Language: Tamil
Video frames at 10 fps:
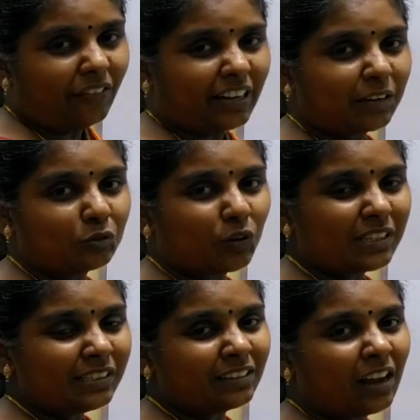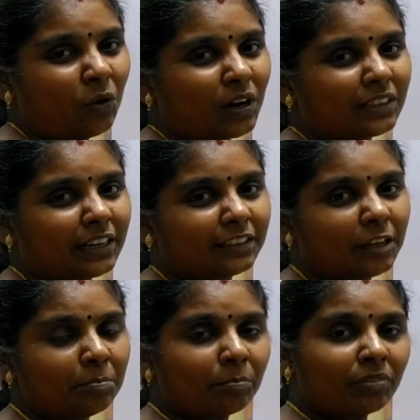வணக்கம் ஸ்டூடெண்ட்ஸ் நான் உங்கள்
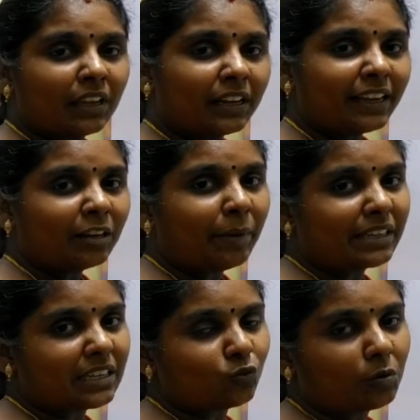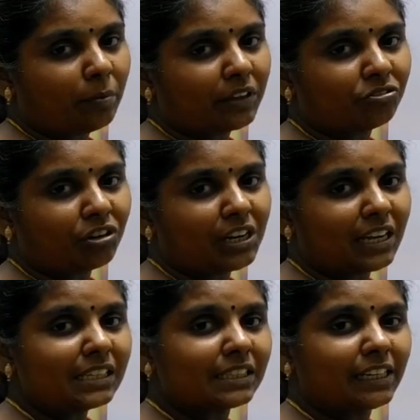தனிதா இன்றைக்கி நம்ம எக்ஸசைஸ் ஒன் பாயிண்ட்
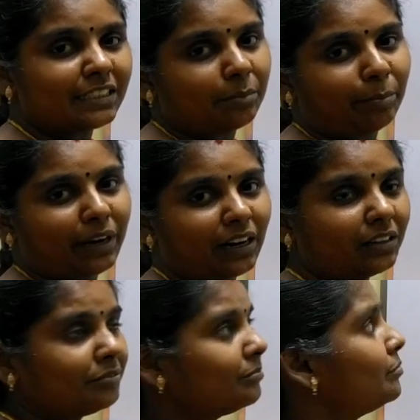த்ரீல தேர்ட் சம் பார்க்கலாம்